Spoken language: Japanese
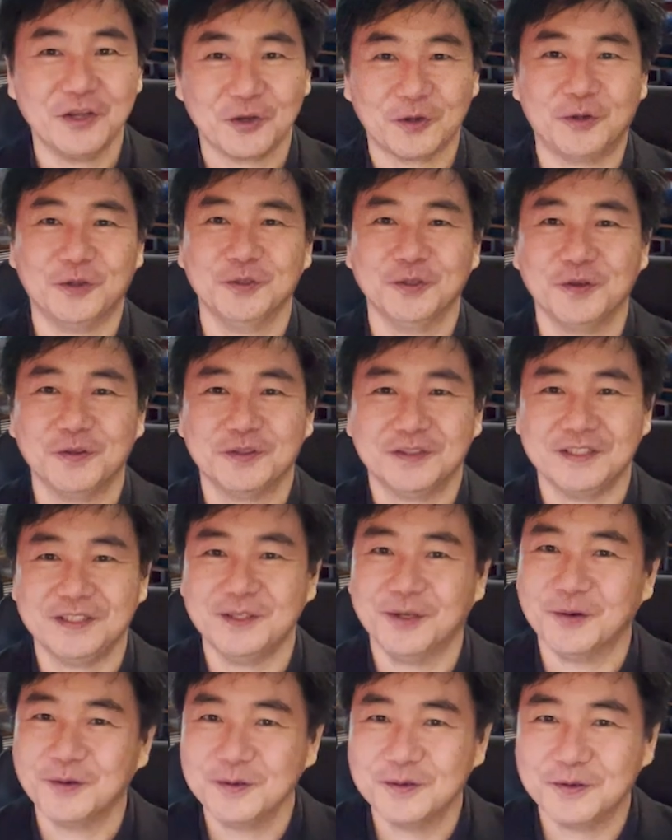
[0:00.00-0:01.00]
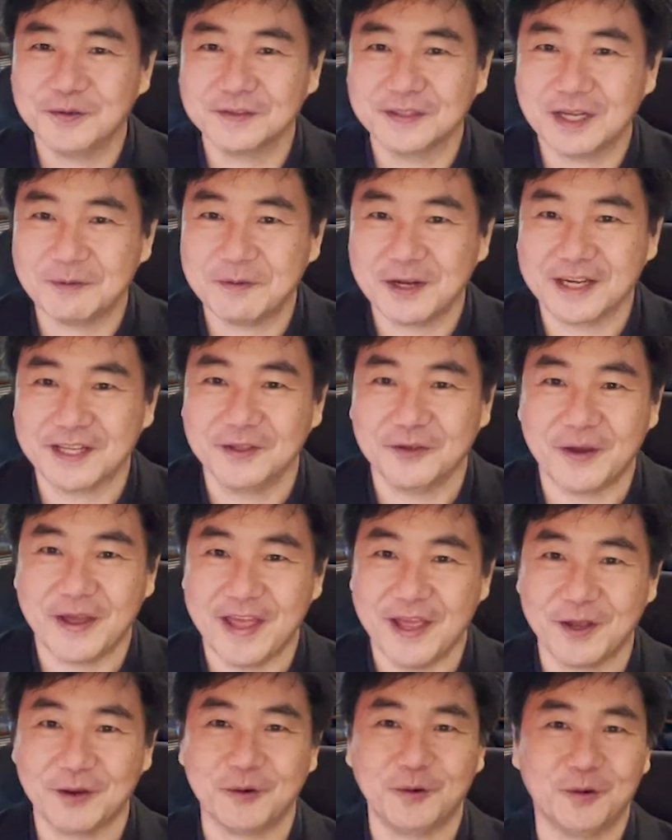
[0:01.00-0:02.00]
この日本語なまりの
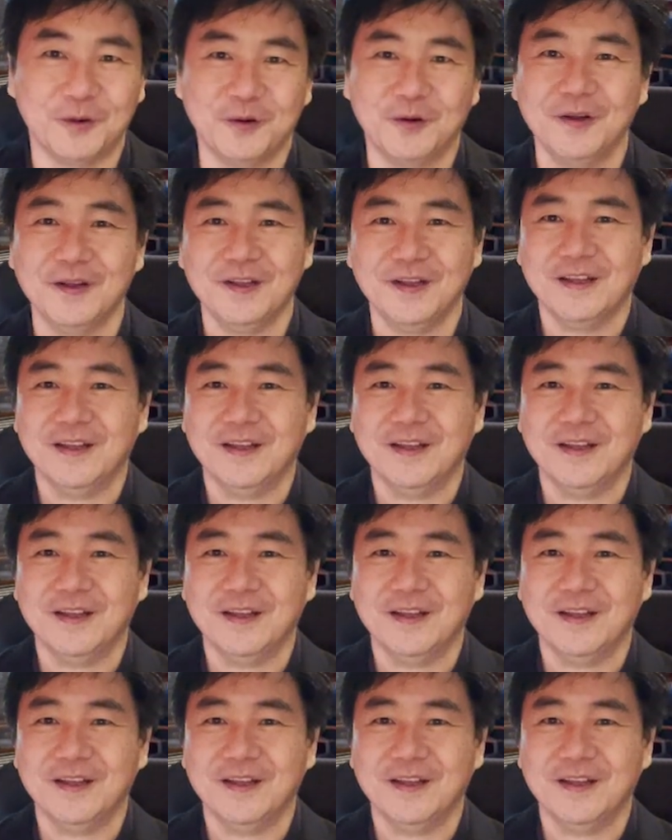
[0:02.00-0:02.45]
英語